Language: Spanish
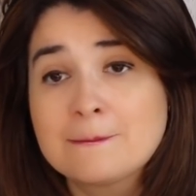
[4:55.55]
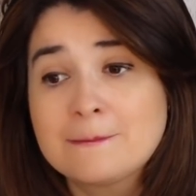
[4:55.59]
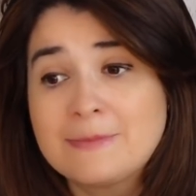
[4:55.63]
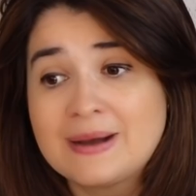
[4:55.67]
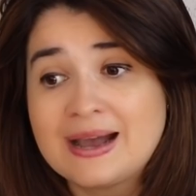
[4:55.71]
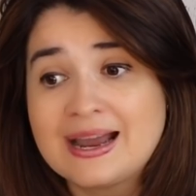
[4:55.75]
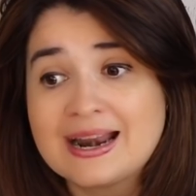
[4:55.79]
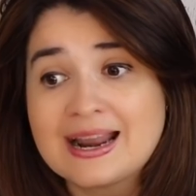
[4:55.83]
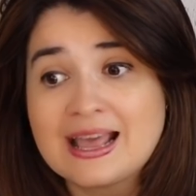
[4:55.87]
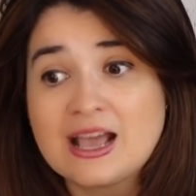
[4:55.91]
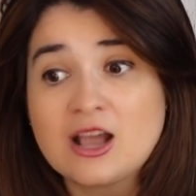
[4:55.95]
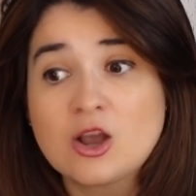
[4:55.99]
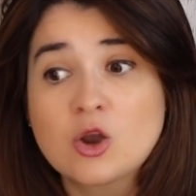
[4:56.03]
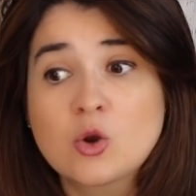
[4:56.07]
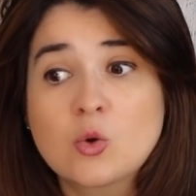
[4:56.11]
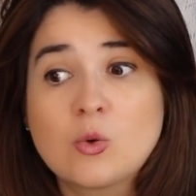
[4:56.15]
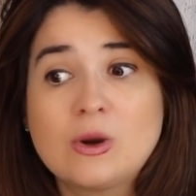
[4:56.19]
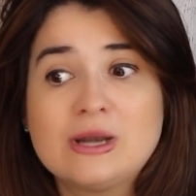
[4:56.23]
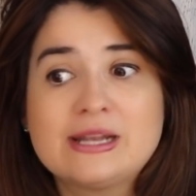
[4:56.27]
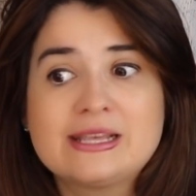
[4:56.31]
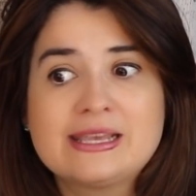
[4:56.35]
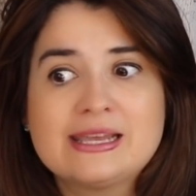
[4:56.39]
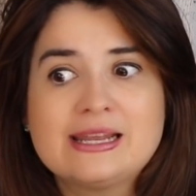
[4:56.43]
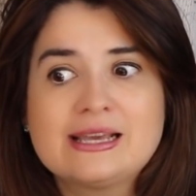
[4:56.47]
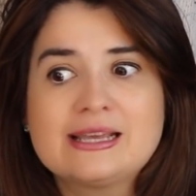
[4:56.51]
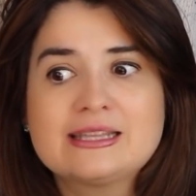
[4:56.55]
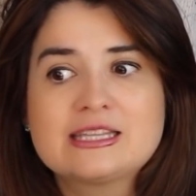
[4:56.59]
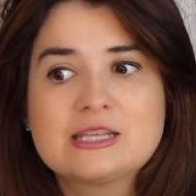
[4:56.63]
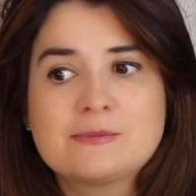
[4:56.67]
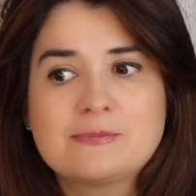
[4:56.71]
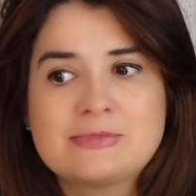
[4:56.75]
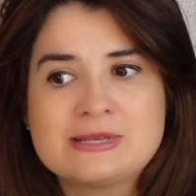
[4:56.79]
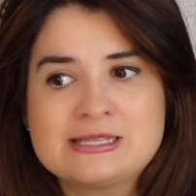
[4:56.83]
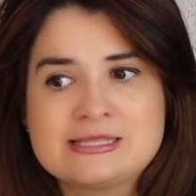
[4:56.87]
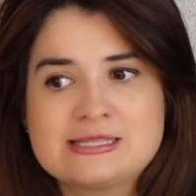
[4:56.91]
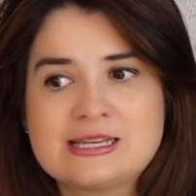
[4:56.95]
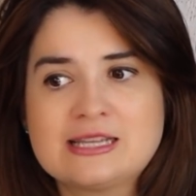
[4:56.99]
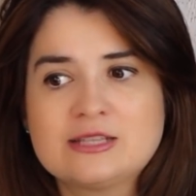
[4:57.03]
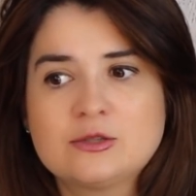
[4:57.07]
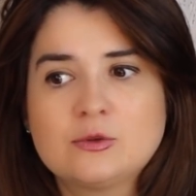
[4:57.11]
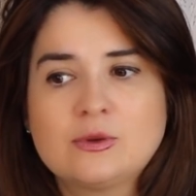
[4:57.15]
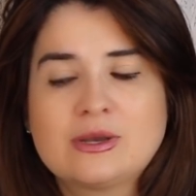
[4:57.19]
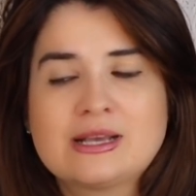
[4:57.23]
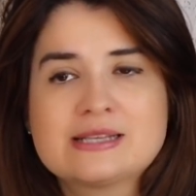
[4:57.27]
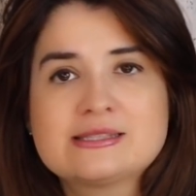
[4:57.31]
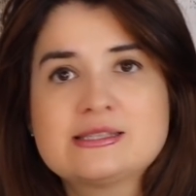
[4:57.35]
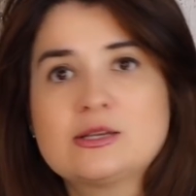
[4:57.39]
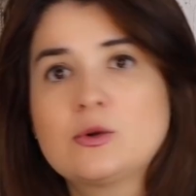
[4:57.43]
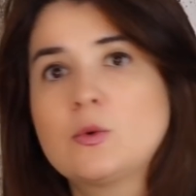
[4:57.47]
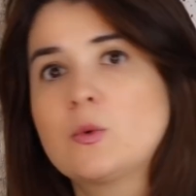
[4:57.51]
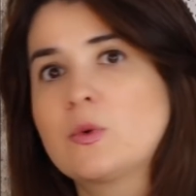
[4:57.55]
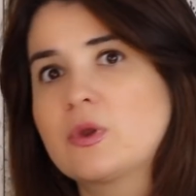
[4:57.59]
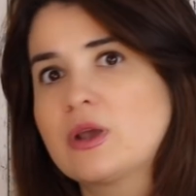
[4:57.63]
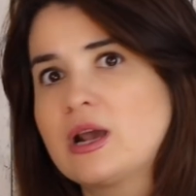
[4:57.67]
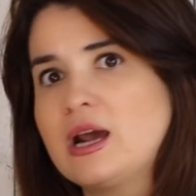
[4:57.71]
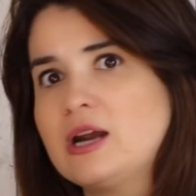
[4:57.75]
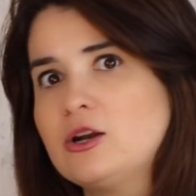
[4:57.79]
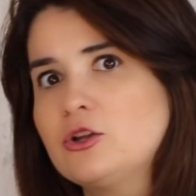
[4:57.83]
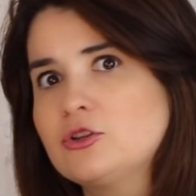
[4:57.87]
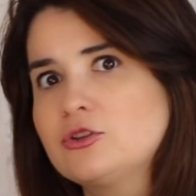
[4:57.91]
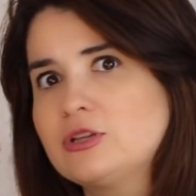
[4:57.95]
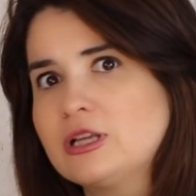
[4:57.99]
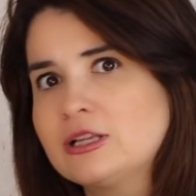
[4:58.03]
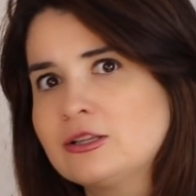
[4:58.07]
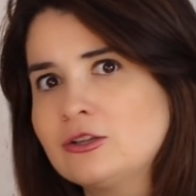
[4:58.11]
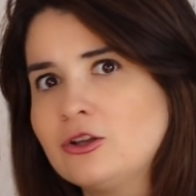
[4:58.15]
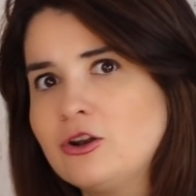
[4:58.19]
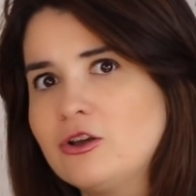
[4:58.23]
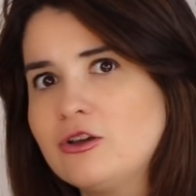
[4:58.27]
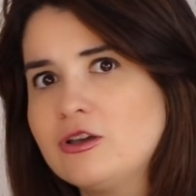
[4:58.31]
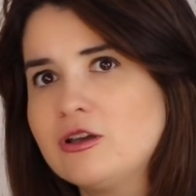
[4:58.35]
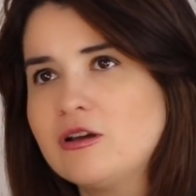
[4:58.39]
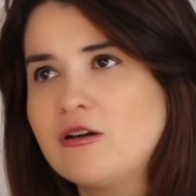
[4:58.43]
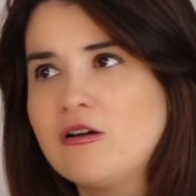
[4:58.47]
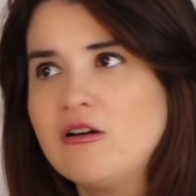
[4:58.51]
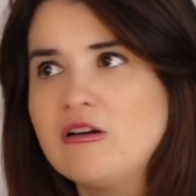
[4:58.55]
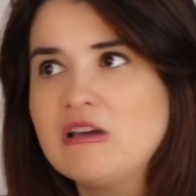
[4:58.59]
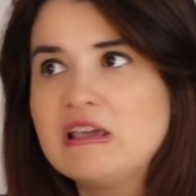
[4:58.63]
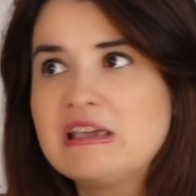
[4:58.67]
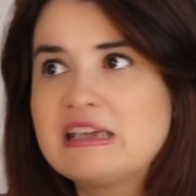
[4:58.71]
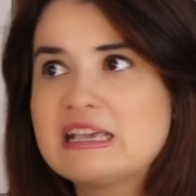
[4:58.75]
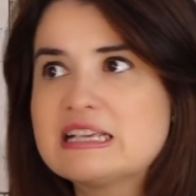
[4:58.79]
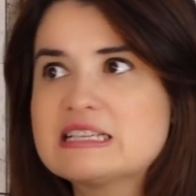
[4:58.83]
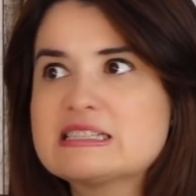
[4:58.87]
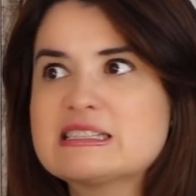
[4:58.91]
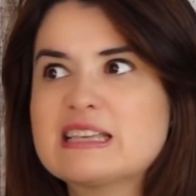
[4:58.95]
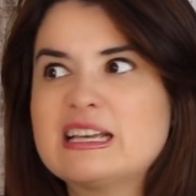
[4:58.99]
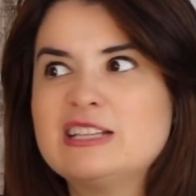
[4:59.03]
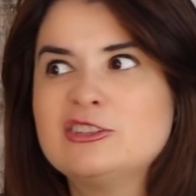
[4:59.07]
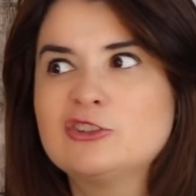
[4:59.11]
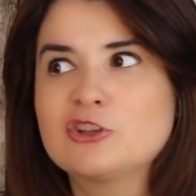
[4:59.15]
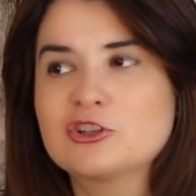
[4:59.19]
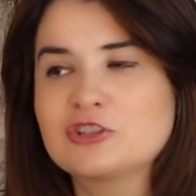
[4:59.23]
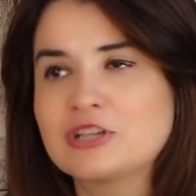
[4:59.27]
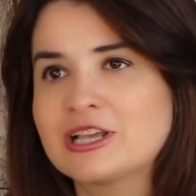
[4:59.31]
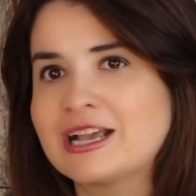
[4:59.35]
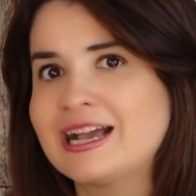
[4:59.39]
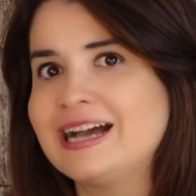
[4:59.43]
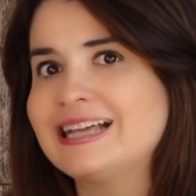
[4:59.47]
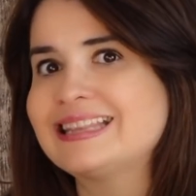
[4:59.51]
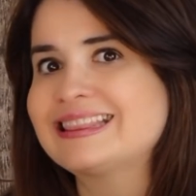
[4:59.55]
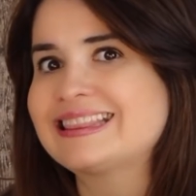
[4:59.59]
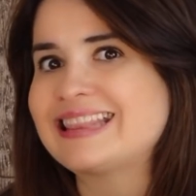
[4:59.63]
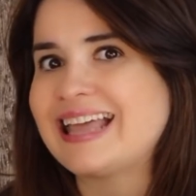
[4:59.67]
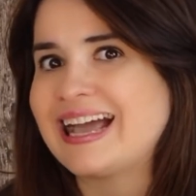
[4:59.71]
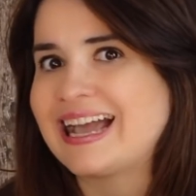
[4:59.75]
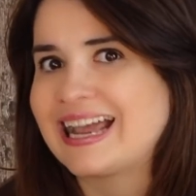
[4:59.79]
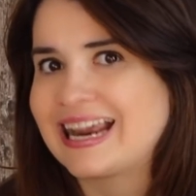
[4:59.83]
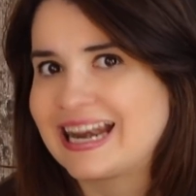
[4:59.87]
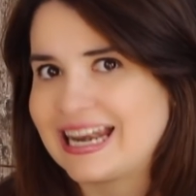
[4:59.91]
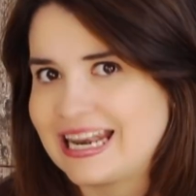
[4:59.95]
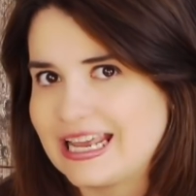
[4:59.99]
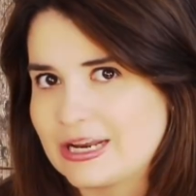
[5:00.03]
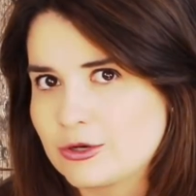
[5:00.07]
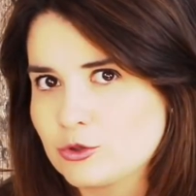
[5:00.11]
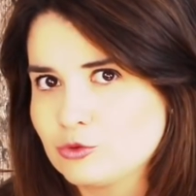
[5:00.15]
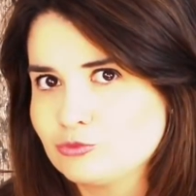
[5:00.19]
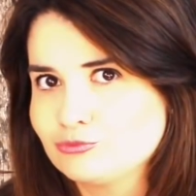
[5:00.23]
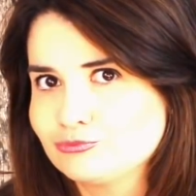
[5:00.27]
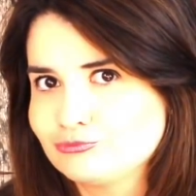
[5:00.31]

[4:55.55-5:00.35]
para cualquiera que esté pensando en hacer un regalo tecnológico y quizás no lo tenga tan claro.